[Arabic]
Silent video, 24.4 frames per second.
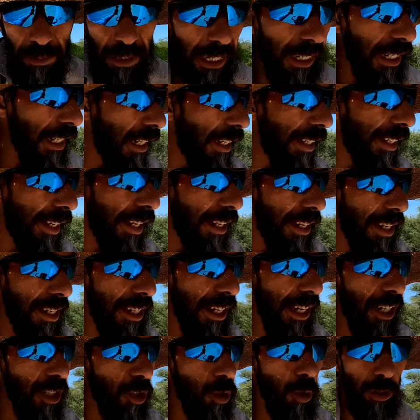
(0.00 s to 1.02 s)
دايرين
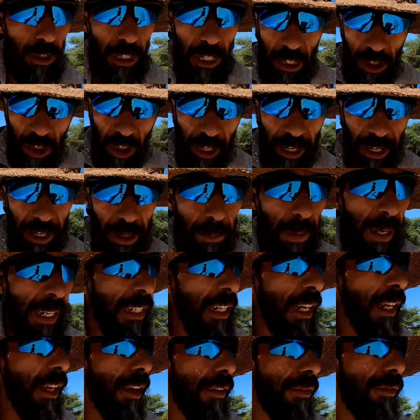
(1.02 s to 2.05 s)
الكرياج ودي حاجه خايبه
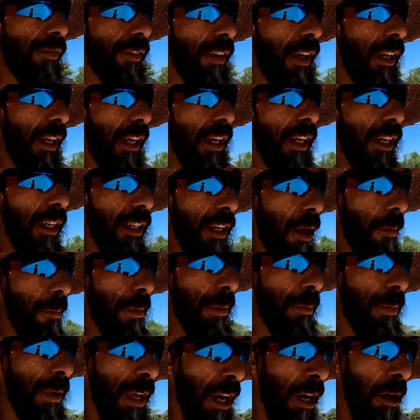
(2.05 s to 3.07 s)
هنايا في
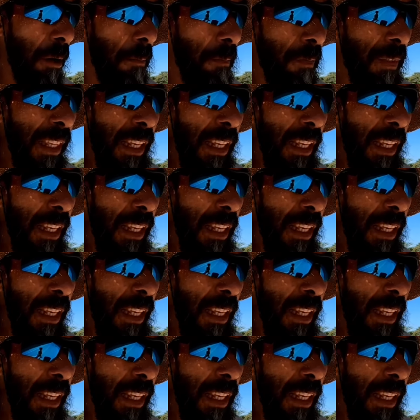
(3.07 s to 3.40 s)
ناميبيا